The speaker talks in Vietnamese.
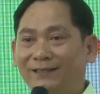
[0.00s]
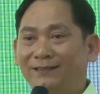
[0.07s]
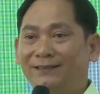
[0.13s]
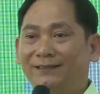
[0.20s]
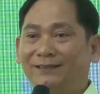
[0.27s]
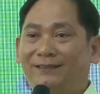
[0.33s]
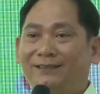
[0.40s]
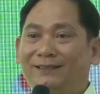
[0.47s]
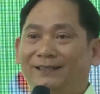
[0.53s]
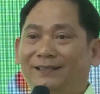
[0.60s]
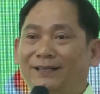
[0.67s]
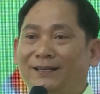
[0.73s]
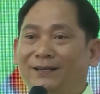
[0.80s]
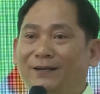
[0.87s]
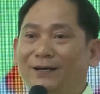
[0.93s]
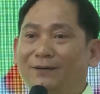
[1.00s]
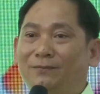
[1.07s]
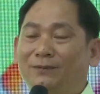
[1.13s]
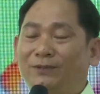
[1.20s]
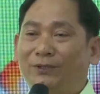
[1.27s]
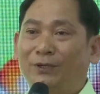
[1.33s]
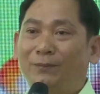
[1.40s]
Dịp này, Trường Đại học Kiên
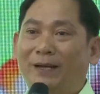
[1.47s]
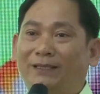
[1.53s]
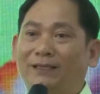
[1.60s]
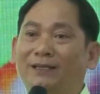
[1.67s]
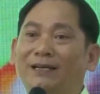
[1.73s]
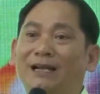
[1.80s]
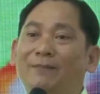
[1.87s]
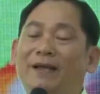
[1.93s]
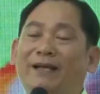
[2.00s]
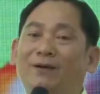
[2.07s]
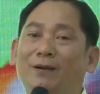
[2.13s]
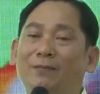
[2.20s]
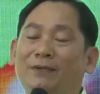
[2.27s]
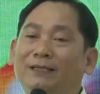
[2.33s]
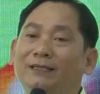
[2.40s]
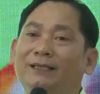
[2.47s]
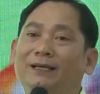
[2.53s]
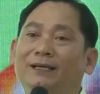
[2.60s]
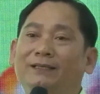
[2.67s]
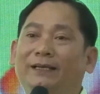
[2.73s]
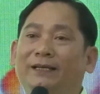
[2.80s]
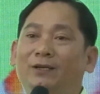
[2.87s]
Giang đã vinh danh trao giấy
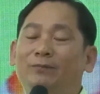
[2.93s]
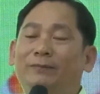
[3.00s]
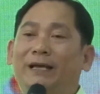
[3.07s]
chứng nhận